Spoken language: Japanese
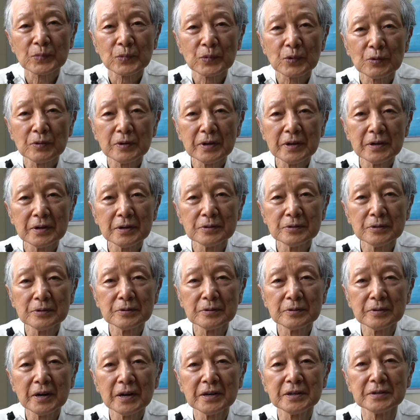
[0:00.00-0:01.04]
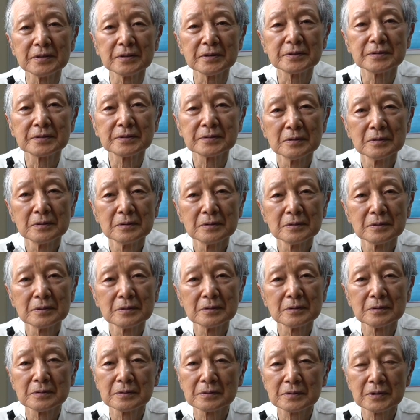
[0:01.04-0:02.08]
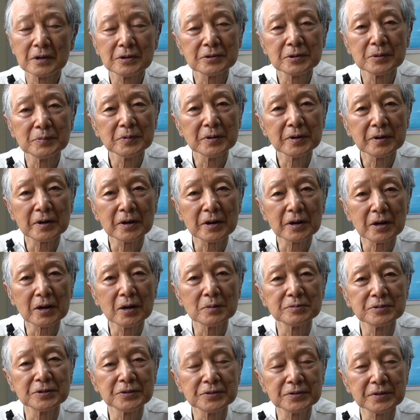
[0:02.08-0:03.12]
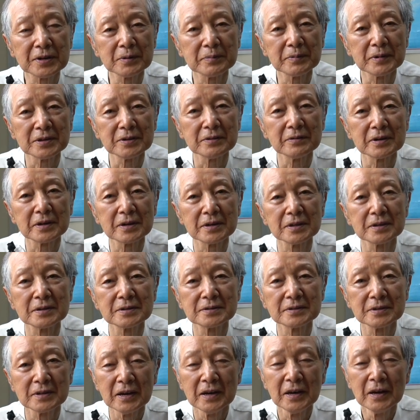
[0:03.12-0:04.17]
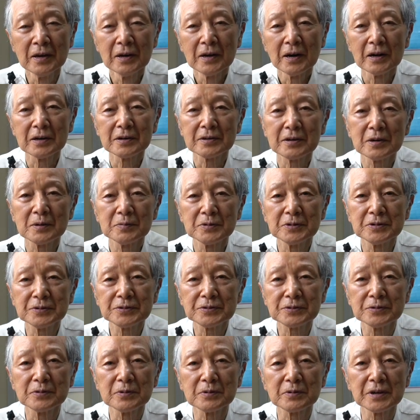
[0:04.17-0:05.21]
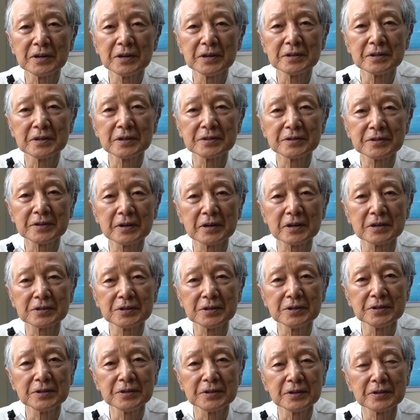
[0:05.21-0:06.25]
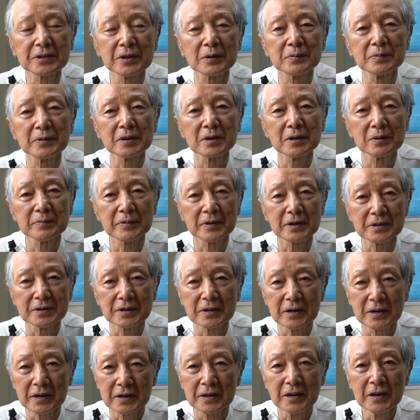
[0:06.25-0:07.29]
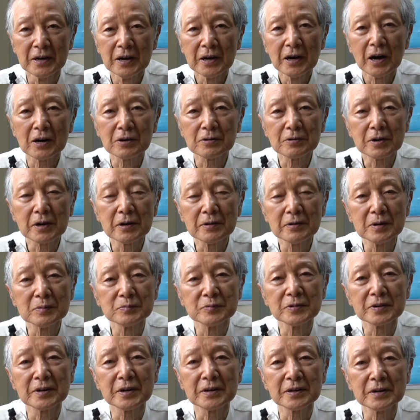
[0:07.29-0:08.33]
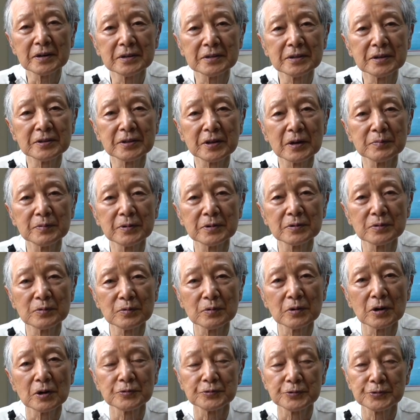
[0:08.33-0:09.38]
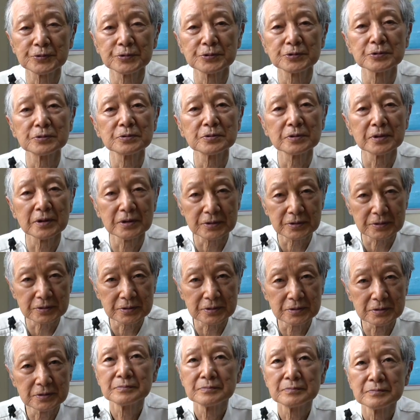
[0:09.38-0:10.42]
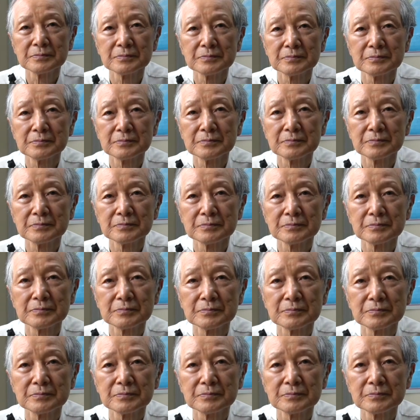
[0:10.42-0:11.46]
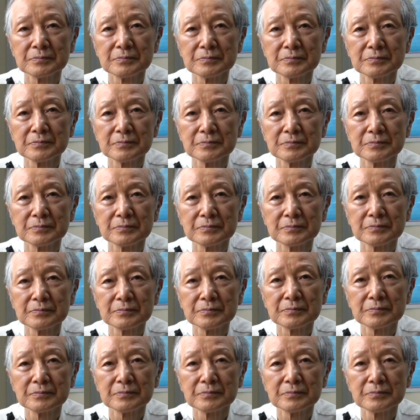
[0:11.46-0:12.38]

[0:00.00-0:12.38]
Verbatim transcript: これルールないんです。何でもいいからかぶりつけばいいわけですね。はい、かぶりつくのが嫌だったら切って食べればいい。はい、皮むかないで食べるのが普通です。肝臓にはいいんでしょうか？